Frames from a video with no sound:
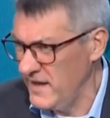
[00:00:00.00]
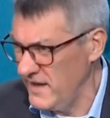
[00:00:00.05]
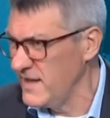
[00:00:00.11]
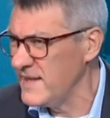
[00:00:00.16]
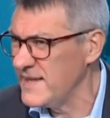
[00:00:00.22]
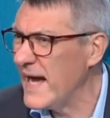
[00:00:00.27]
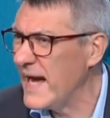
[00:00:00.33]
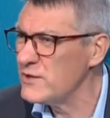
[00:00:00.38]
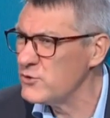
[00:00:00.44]

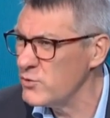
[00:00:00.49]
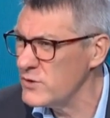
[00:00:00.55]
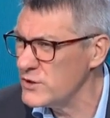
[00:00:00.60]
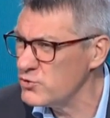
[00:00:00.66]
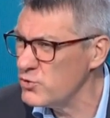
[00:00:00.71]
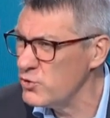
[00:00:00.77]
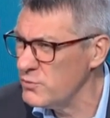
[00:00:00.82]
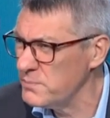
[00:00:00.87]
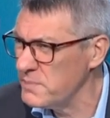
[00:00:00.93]
intanto è
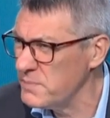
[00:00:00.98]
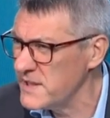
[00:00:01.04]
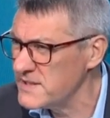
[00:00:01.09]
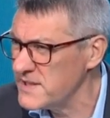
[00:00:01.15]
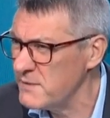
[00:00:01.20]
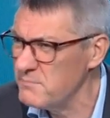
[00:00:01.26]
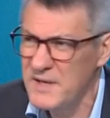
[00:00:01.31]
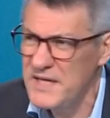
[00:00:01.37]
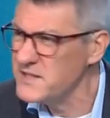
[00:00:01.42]
solo per
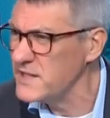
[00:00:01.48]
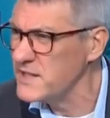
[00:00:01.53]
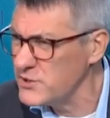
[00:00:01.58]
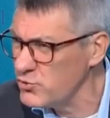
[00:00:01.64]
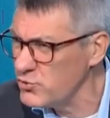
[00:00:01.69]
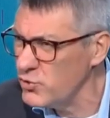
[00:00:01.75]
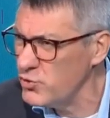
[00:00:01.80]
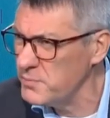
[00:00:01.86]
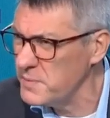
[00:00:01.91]
sei mesi e
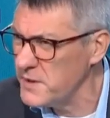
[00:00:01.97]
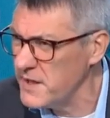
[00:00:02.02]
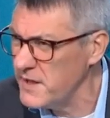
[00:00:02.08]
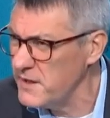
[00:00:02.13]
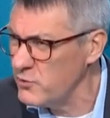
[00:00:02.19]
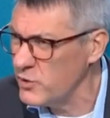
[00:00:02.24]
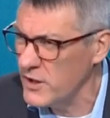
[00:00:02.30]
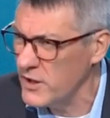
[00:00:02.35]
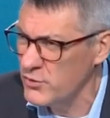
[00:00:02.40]
solo per i
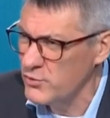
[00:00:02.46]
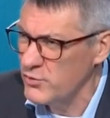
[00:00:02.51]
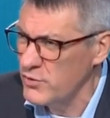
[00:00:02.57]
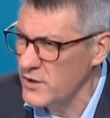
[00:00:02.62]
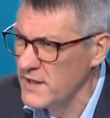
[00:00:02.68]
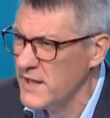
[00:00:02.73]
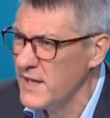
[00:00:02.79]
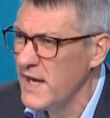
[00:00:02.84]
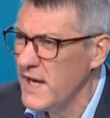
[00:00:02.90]

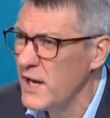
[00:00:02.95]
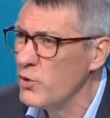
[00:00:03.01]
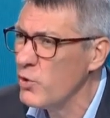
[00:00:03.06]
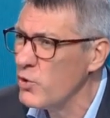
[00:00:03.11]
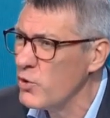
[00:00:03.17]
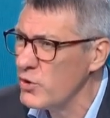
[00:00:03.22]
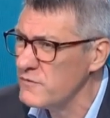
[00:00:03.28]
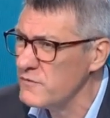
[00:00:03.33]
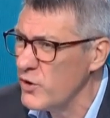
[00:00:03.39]
lavoratori e
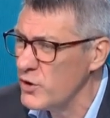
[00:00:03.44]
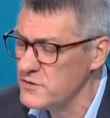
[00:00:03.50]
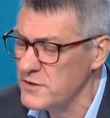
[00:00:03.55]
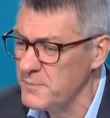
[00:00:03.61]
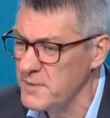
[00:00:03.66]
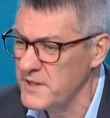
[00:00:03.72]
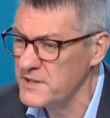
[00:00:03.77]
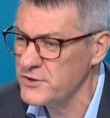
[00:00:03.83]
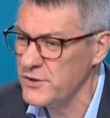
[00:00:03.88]
non coinvolge i
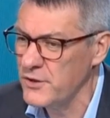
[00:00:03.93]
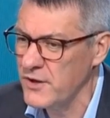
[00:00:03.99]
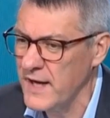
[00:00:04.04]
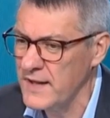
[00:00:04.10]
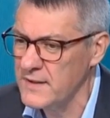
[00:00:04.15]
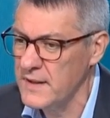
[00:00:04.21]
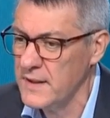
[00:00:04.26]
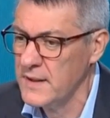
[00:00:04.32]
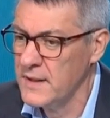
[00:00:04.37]

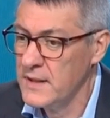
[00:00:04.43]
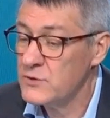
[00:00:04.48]
pensionati.